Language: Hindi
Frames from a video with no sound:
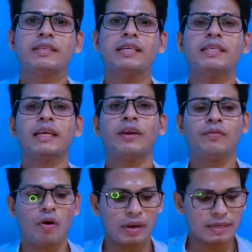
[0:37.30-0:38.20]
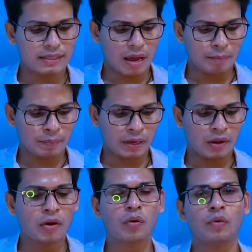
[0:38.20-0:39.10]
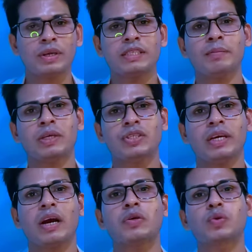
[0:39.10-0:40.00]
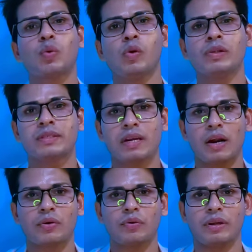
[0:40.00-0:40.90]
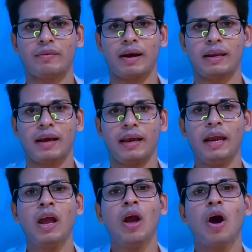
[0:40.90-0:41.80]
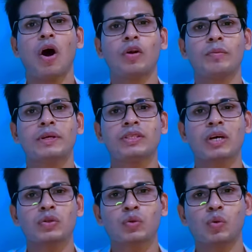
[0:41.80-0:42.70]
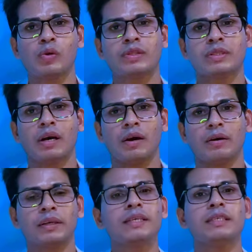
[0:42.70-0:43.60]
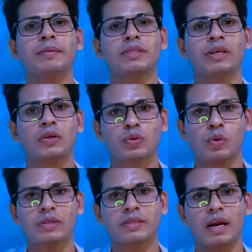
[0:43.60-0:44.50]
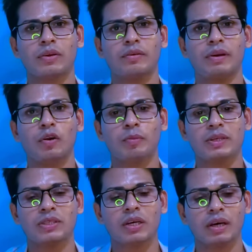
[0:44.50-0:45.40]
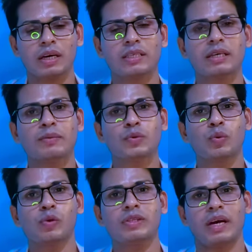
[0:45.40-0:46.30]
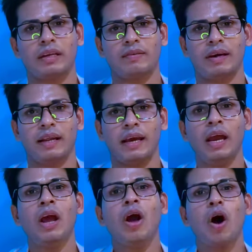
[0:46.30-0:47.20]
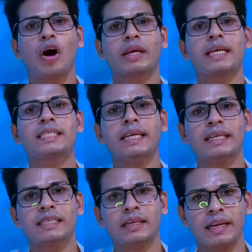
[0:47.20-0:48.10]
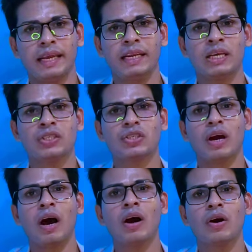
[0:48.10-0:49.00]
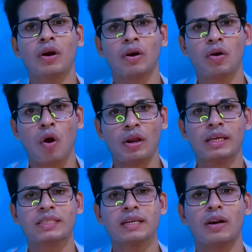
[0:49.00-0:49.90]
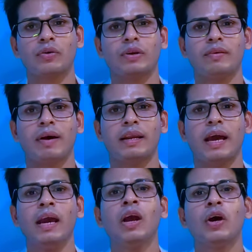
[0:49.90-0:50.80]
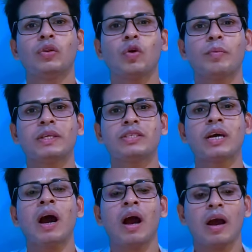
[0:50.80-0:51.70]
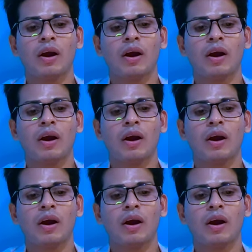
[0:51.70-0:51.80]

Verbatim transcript: जैसे कि फॉर एग्जाम्पल किसी बच्चे का स्कूल स्टार्ट होने वाला है और वो बच्चा स्कूल किसी बच्चे का स्कूल स्टार्ट होने वाला और वो बच्चा घर से अब स्कूल जाने वाला है और किसी टीन एज का कॉलेज स्टार्ट होने वाला है तो बच्चा